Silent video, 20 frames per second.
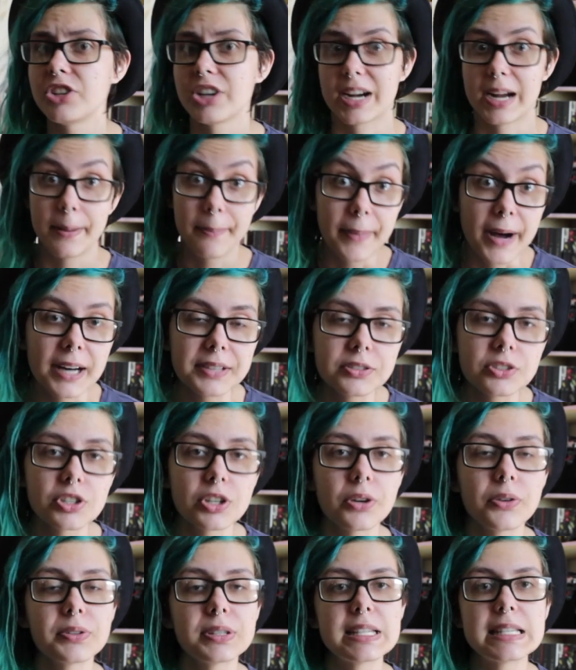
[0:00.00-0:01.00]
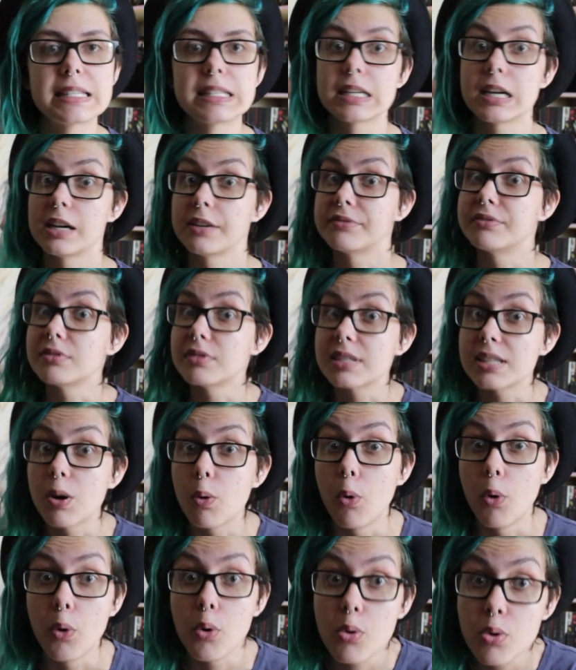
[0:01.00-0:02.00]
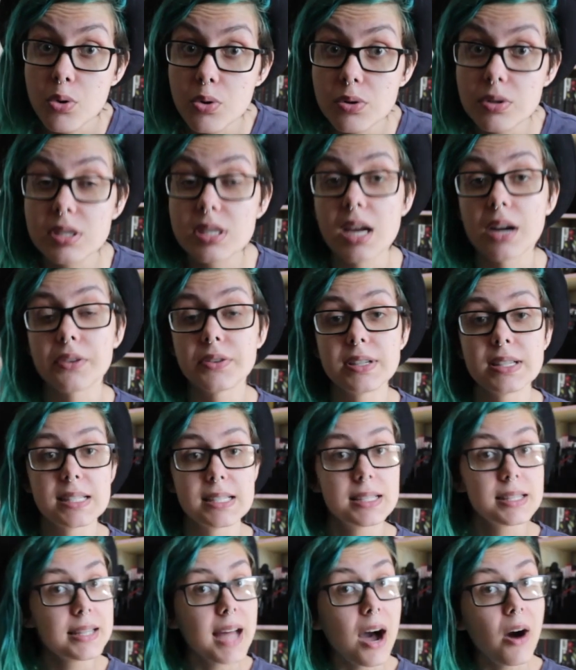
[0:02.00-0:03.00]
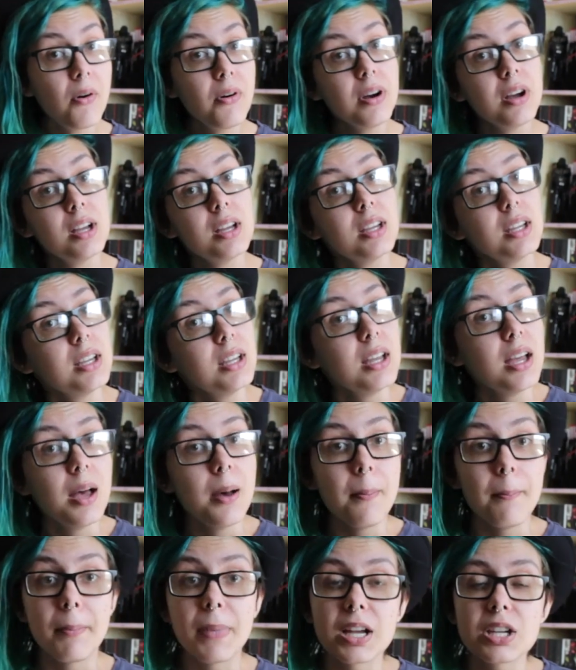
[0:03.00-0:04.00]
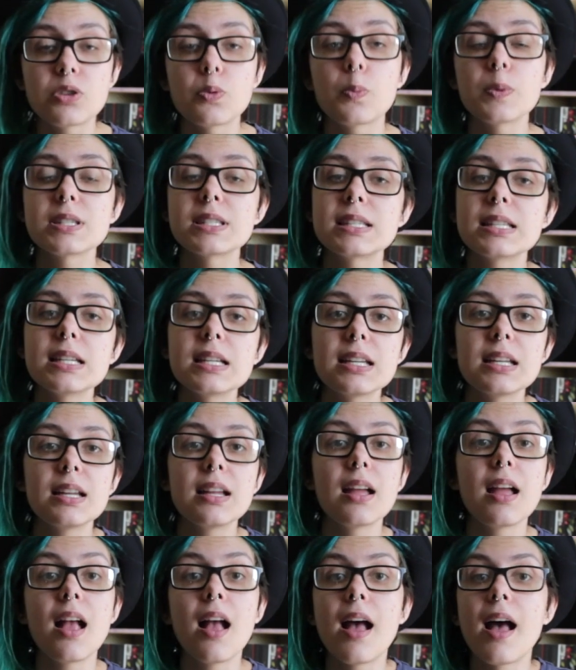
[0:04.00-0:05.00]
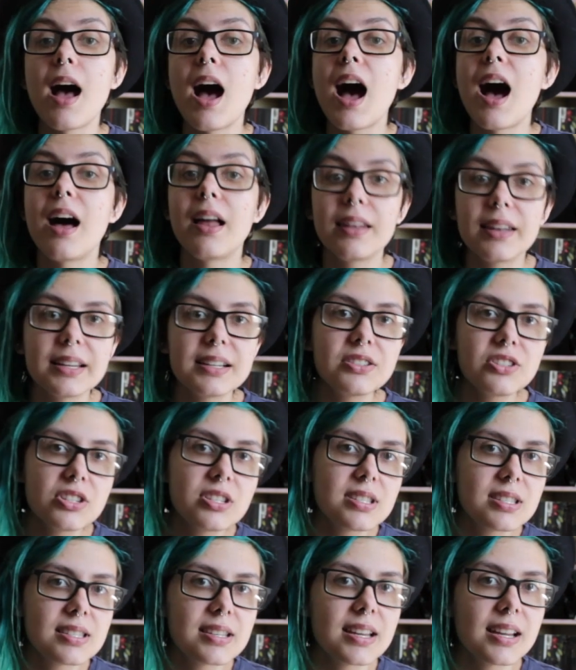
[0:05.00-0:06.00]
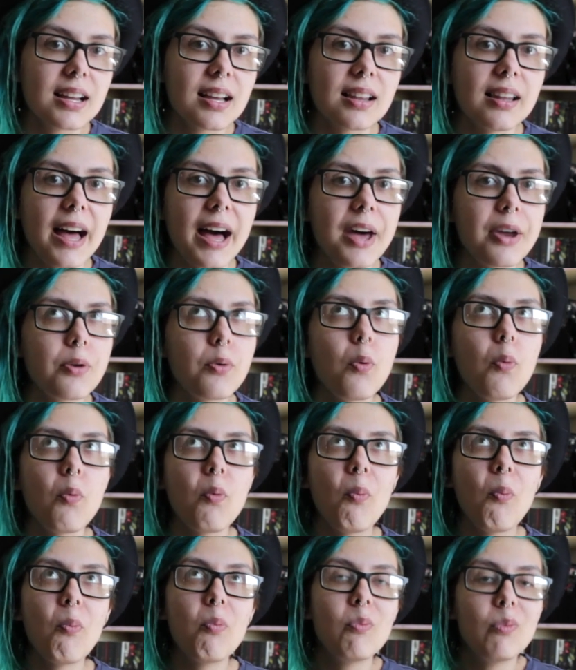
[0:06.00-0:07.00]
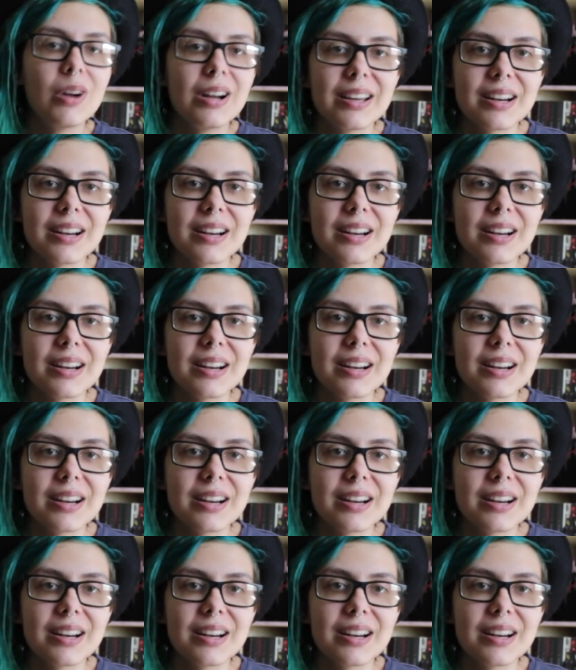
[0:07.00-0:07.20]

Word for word: Tinha acabado de acontecer a Revolução Russa, coisa e tal. Mas, tipo assim, além de ser, claro, um